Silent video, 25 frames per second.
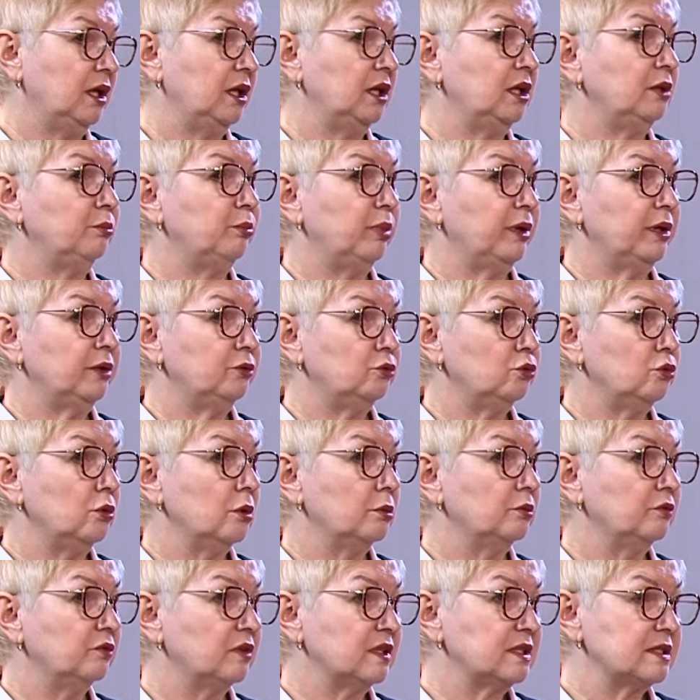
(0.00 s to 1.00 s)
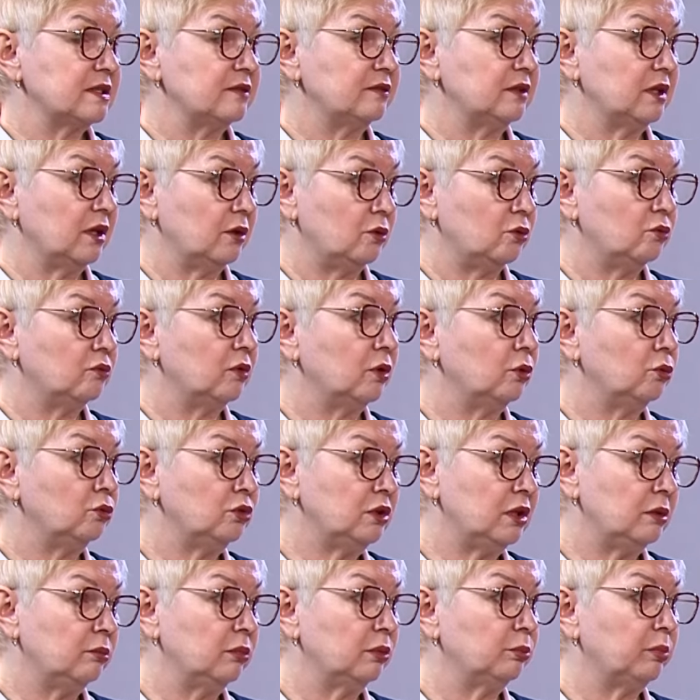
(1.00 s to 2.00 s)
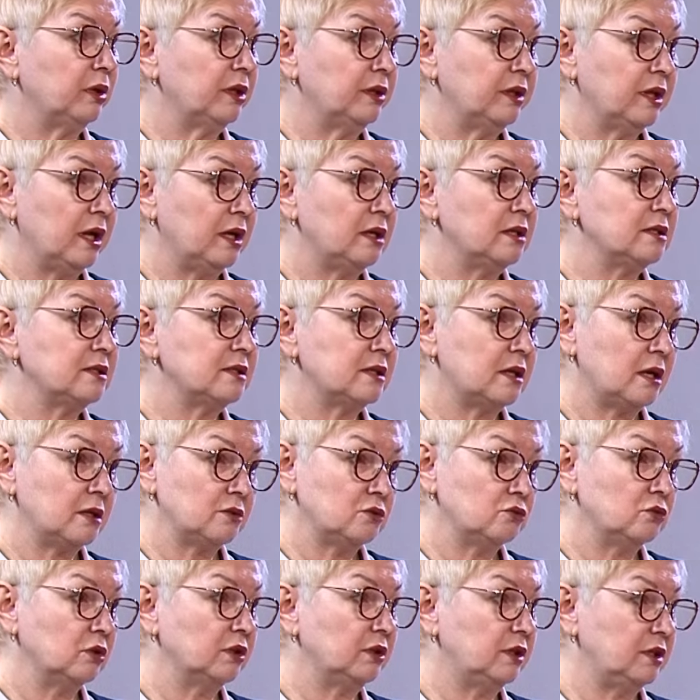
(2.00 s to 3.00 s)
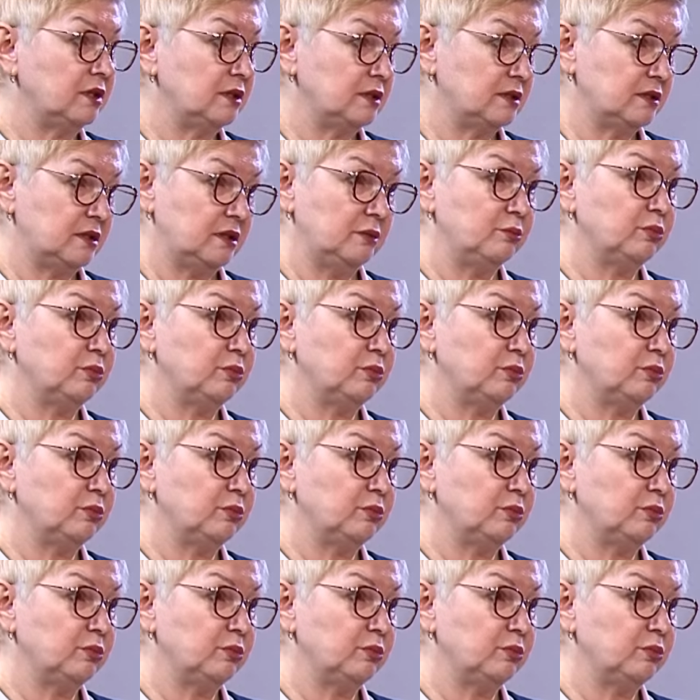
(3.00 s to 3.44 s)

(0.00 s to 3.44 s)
и по итогам 2022 года мы поднялись сразу на 33